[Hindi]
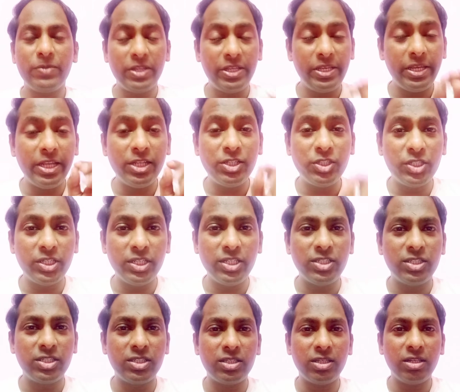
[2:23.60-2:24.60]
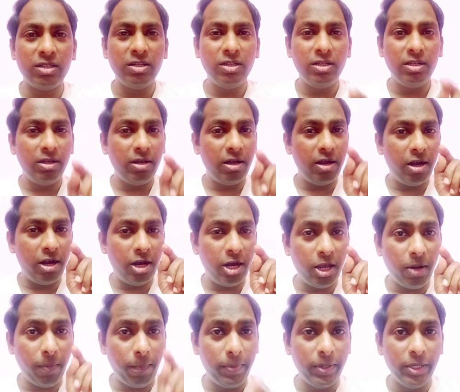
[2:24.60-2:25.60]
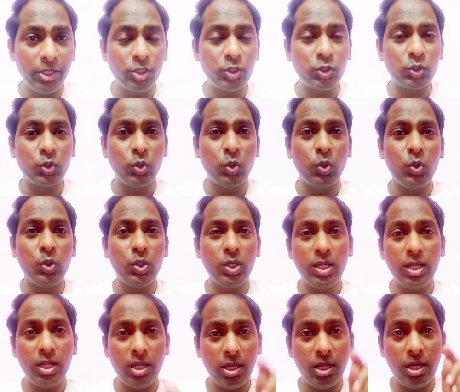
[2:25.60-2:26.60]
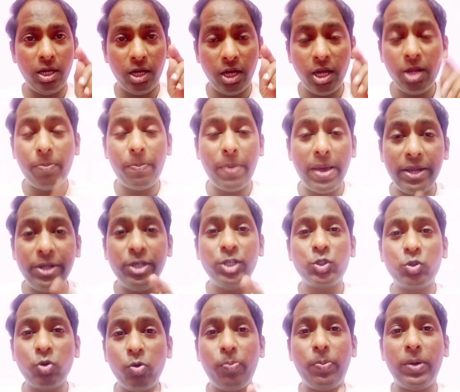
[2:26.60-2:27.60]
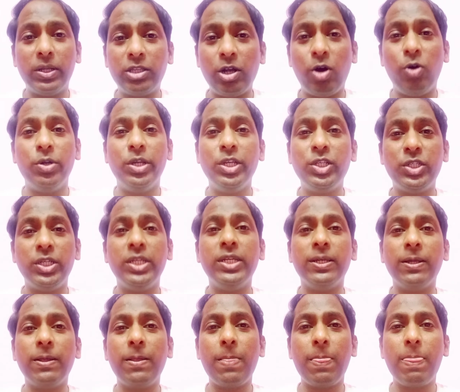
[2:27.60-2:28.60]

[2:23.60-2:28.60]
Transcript: ये चीज़ हर प्लेयर्स को हर पेरेंट्स को पता होनी चाहिए